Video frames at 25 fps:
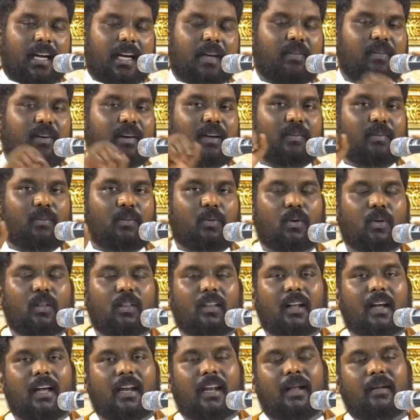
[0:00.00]
கடவுளிடம்
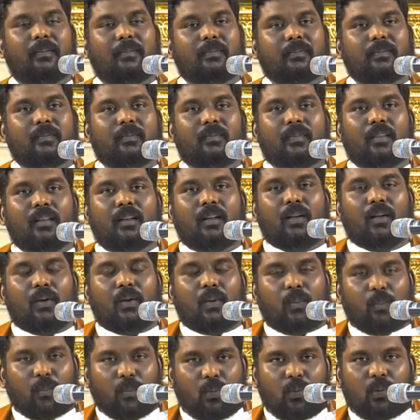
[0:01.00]
கொடுத்தாராம்
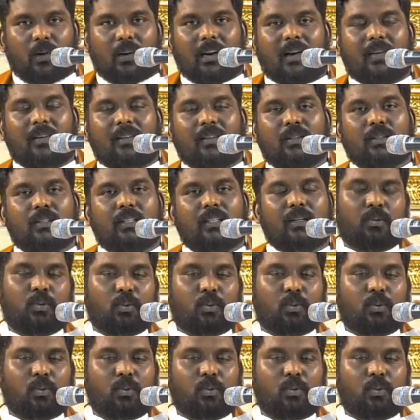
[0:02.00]
மூன்றாவது